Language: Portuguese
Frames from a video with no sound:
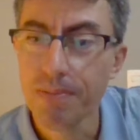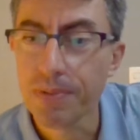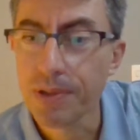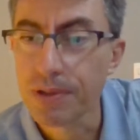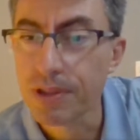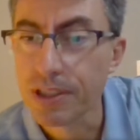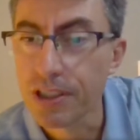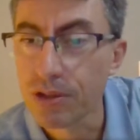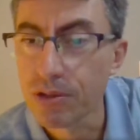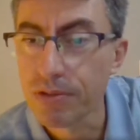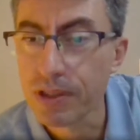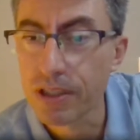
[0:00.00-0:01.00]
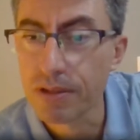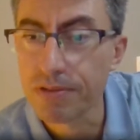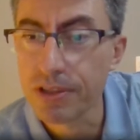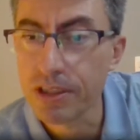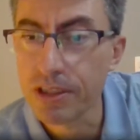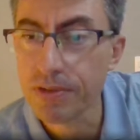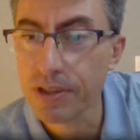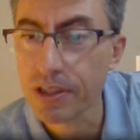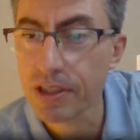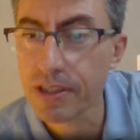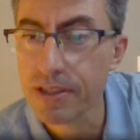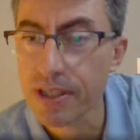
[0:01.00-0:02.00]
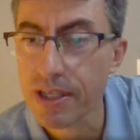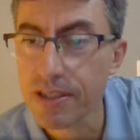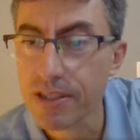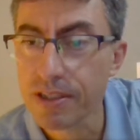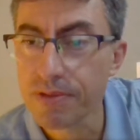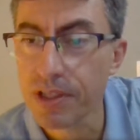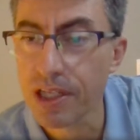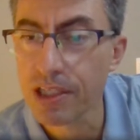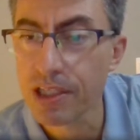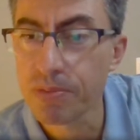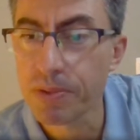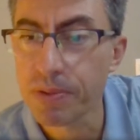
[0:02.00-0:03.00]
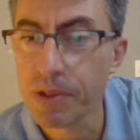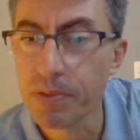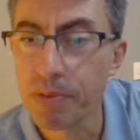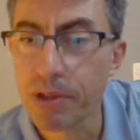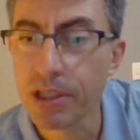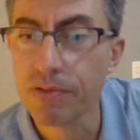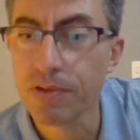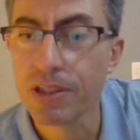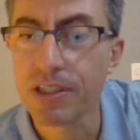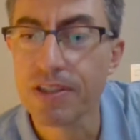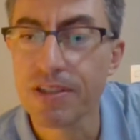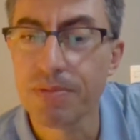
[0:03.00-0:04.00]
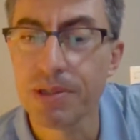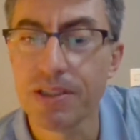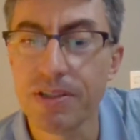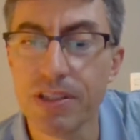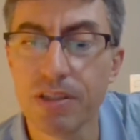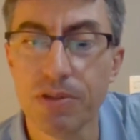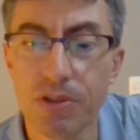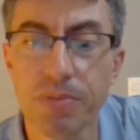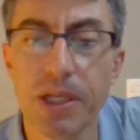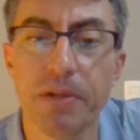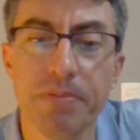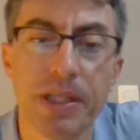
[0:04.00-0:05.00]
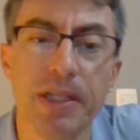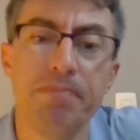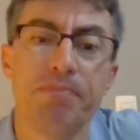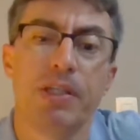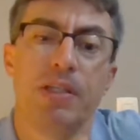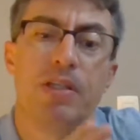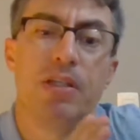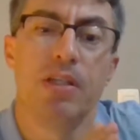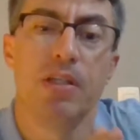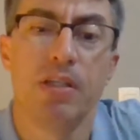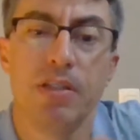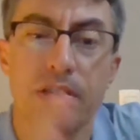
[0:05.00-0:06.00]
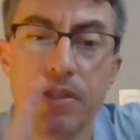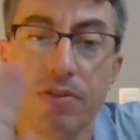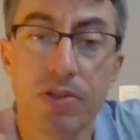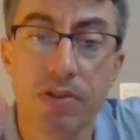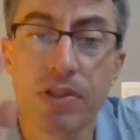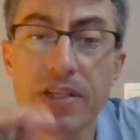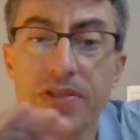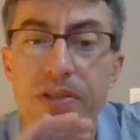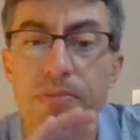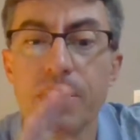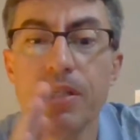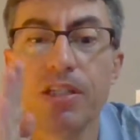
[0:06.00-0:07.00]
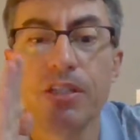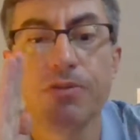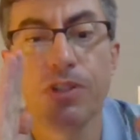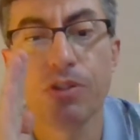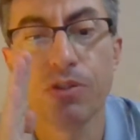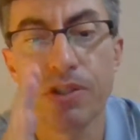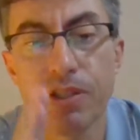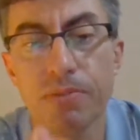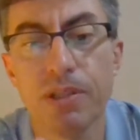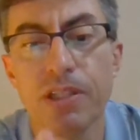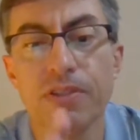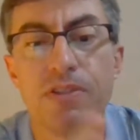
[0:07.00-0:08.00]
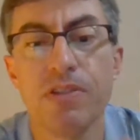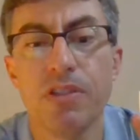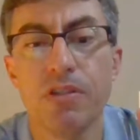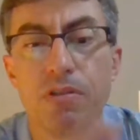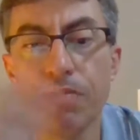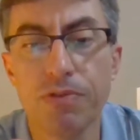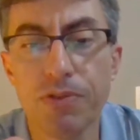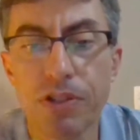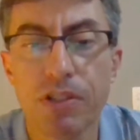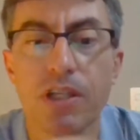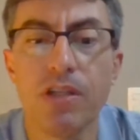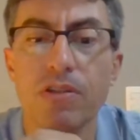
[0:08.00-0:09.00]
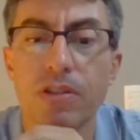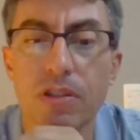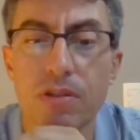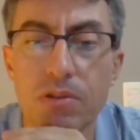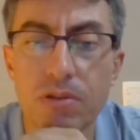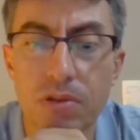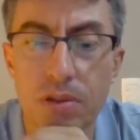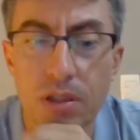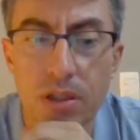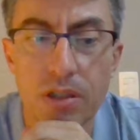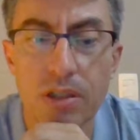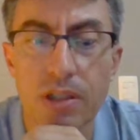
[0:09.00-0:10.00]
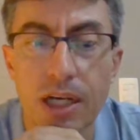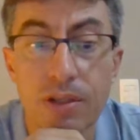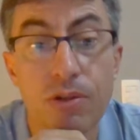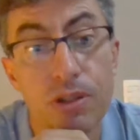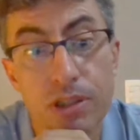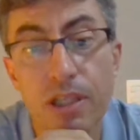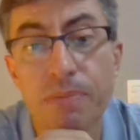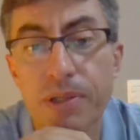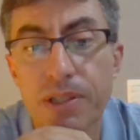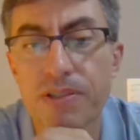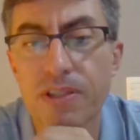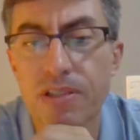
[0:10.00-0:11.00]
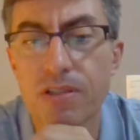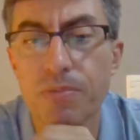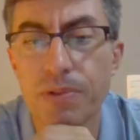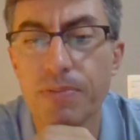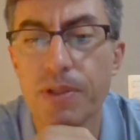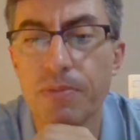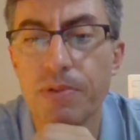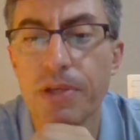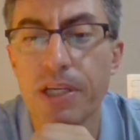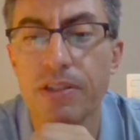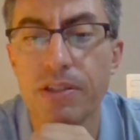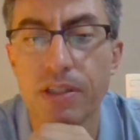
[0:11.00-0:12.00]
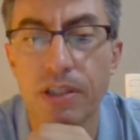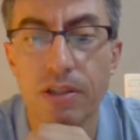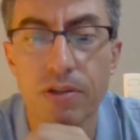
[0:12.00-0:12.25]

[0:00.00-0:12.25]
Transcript: Pronto, aqui a dúvida da Vivian é se as atividades do primeiro bimestre vão até a semana 5. Isso mesmo, tá? Então são 10 semanas, fechou a semana 5, eu vou fechar a nota do a nota e a presença do primeiro bimestre, tá?